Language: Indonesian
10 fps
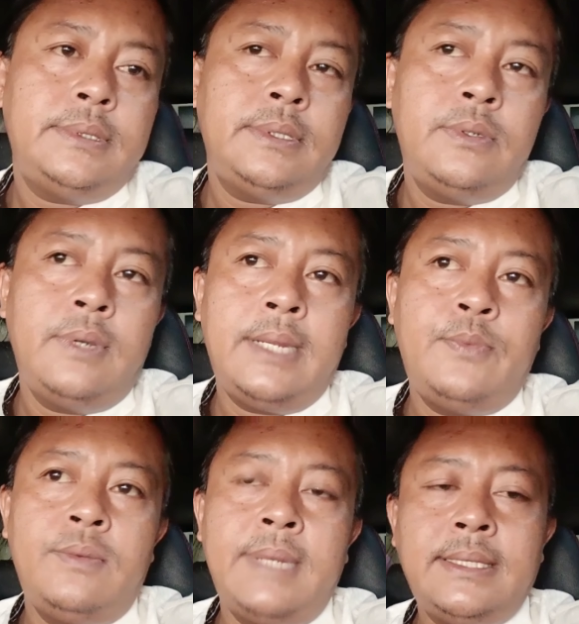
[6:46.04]

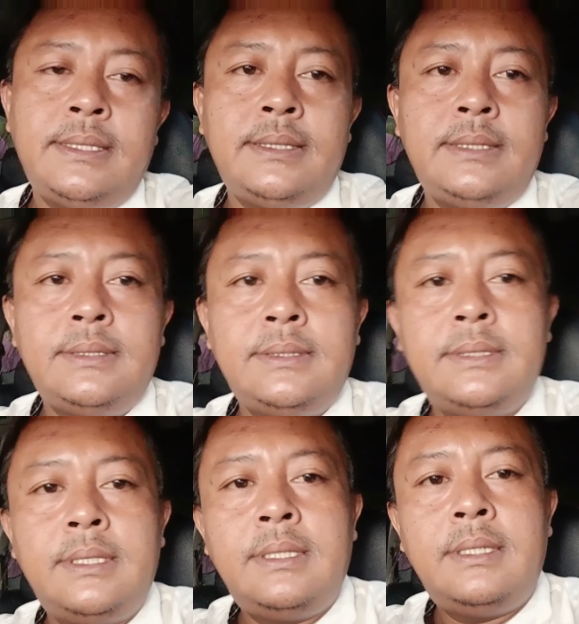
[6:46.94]
2016
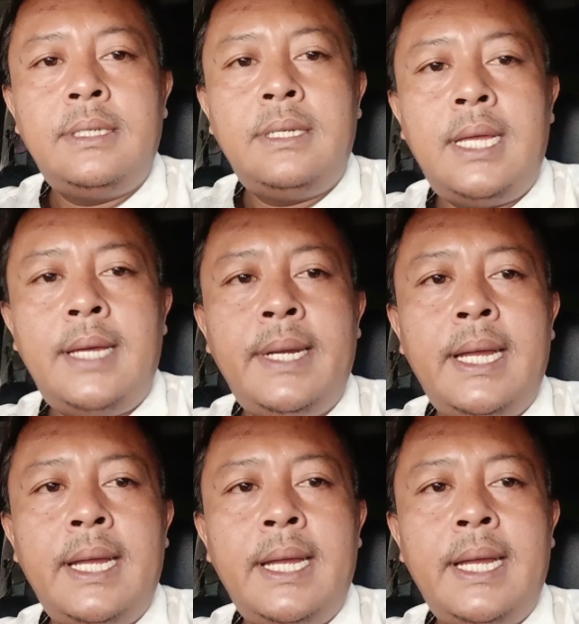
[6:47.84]
Abang